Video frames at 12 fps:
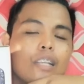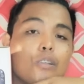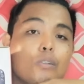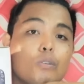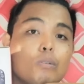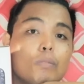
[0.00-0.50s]
na
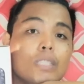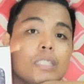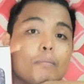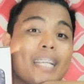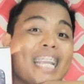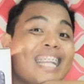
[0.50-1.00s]
YouTuber
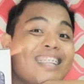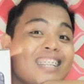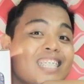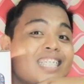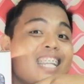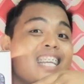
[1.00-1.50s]
sa may
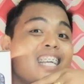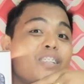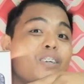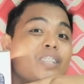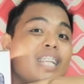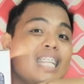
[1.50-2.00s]
Henry's talaga
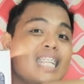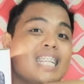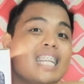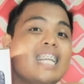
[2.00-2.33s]
totally.